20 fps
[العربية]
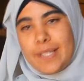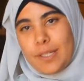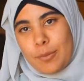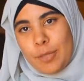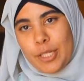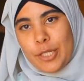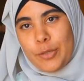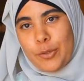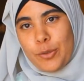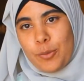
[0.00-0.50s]

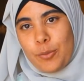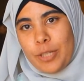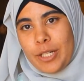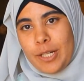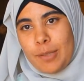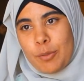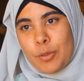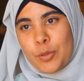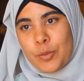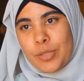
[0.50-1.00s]
السلام عليكم
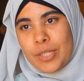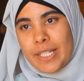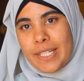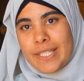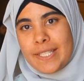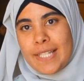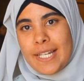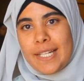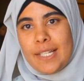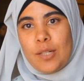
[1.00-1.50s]
ورحمة
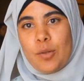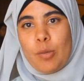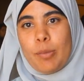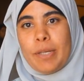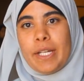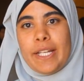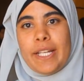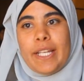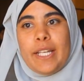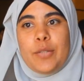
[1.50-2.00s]
الله تعالى
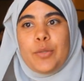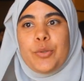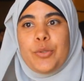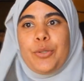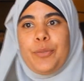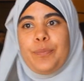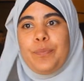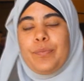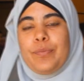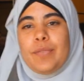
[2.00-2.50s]
وبركاته
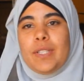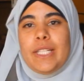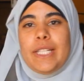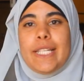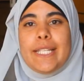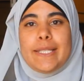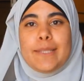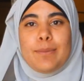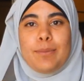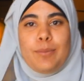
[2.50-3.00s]

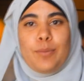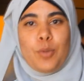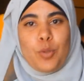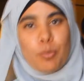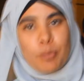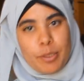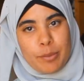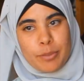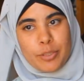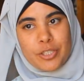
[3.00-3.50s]
اسم
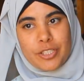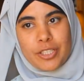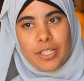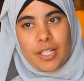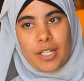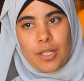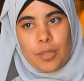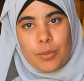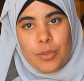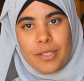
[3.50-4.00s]
أميمة
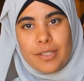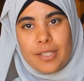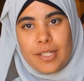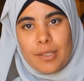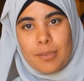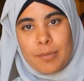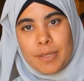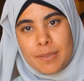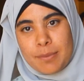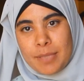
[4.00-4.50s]
الشرقاوي
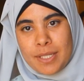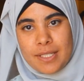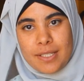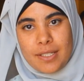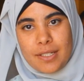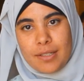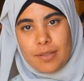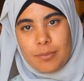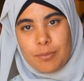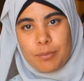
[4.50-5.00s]
طالبة
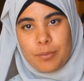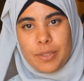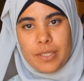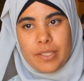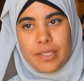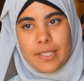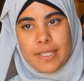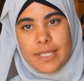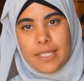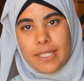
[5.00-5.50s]
ماستر
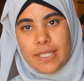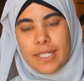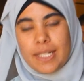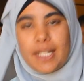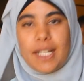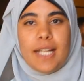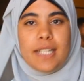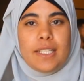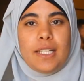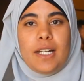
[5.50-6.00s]
بسلك
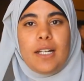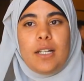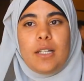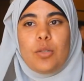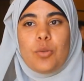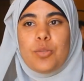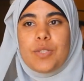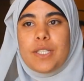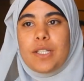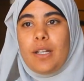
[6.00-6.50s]
قضاء
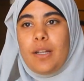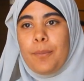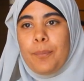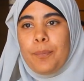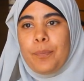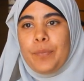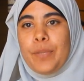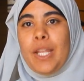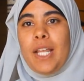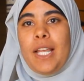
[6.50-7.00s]
الأسرة
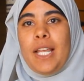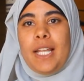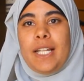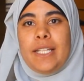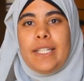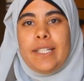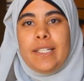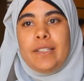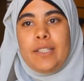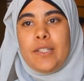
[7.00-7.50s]

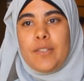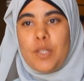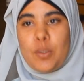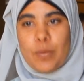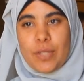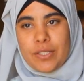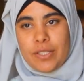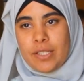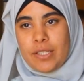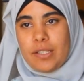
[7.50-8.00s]
حاليا
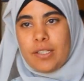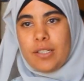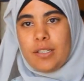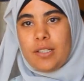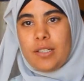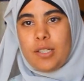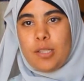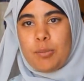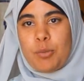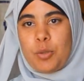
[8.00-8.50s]
نتواجد
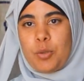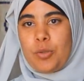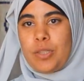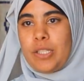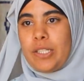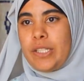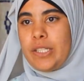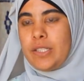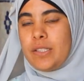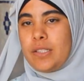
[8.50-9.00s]

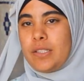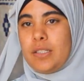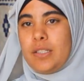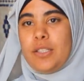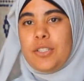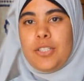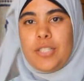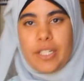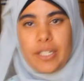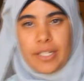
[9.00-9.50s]
بكلية
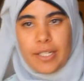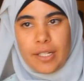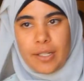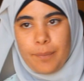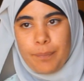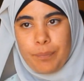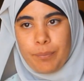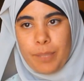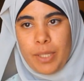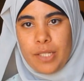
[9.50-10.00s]

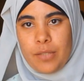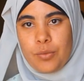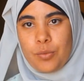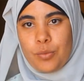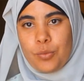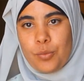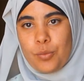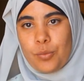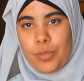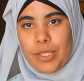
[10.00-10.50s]
الشريعة
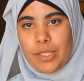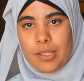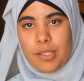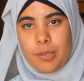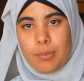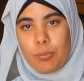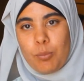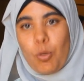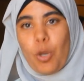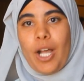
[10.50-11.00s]
حيث
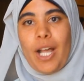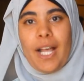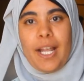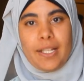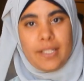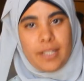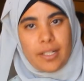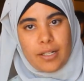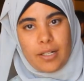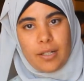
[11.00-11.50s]
ننظم
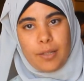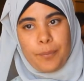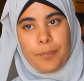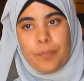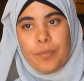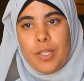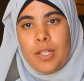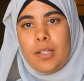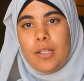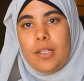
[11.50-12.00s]
محاضرة
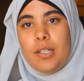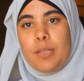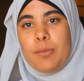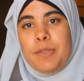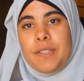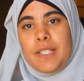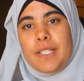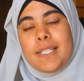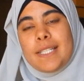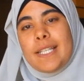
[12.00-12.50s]
آه،
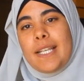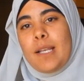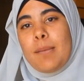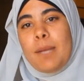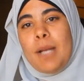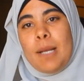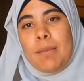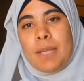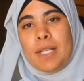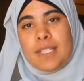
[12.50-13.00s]
بتنسيق
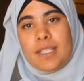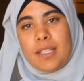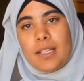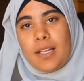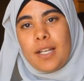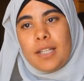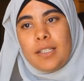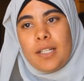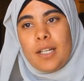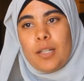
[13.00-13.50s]
مع ماستر
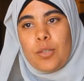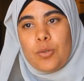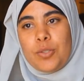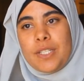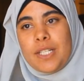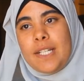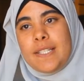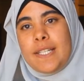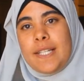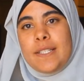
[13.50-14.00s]
قضاء
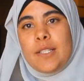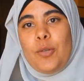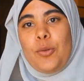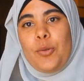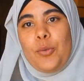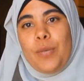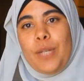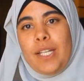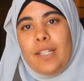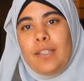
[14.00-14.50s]
الأسرة تحت
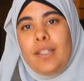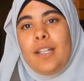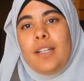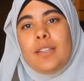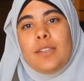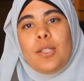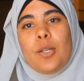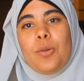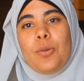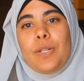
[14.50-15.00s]
عنوان
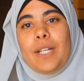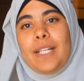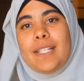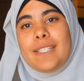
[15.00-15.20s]
دور